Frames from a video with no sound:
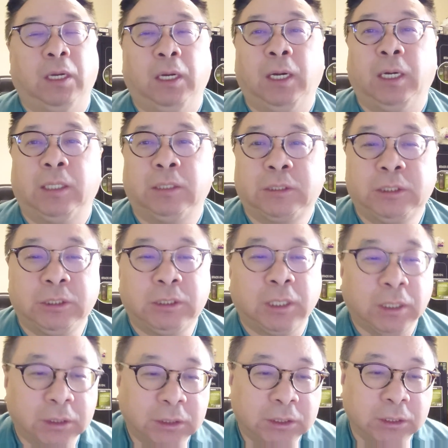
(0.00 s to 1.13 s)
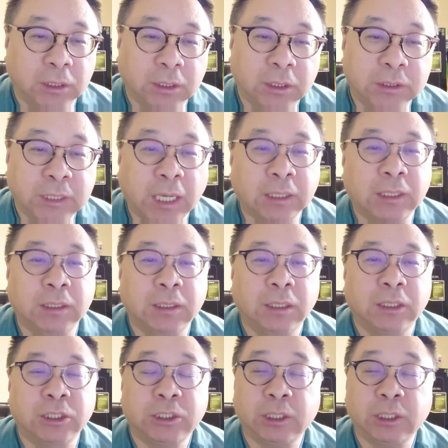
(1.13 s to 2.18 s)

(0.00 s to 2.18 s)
啊支撑你整个家庭的